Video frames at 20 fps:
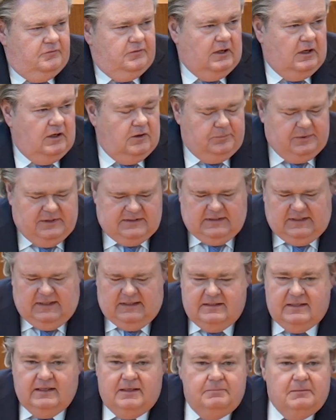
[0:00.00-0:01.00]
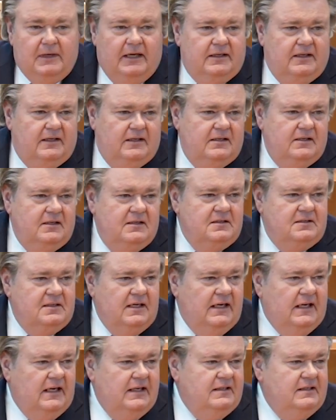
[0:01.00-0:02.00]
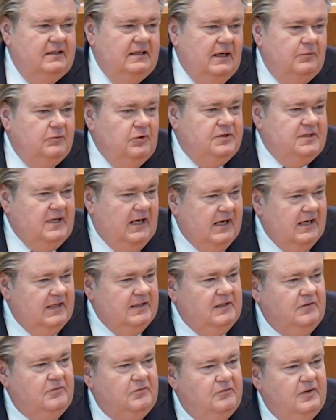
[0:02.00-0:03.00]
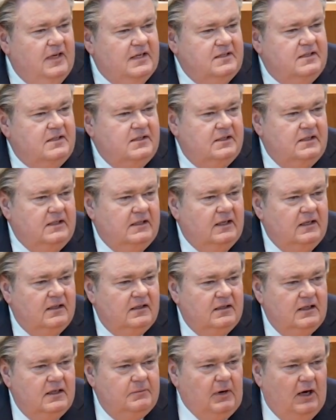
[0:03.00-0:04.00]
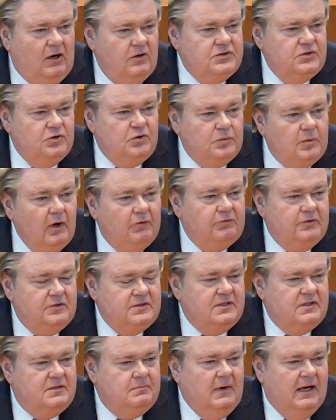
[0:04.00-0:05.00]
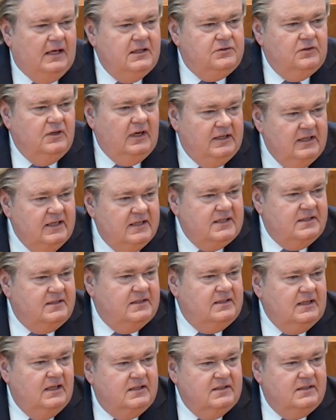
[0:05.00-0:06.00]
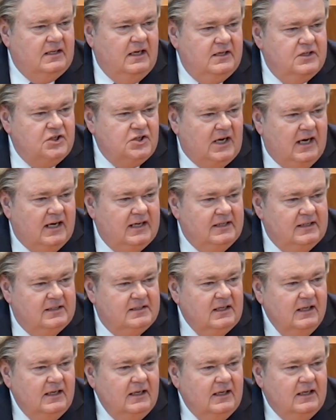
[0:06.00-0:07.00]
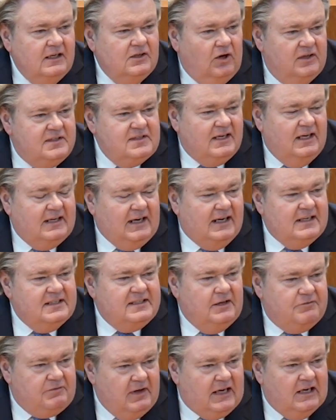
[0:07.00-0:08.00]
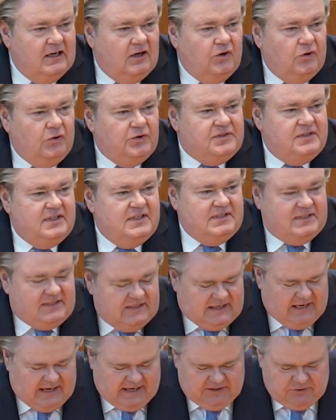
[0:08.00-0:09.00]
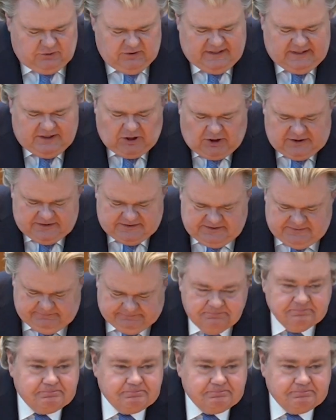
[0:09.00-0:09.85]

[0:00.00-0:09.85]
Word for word: Frau Präsidentin, meine sehr geehrten Damen und Herren, wer sich hier im Hause überflüssig macht oder nicht, das entscheidet Gott sei Dank der Wähler und nicht Sie, Herr Kollege Ott.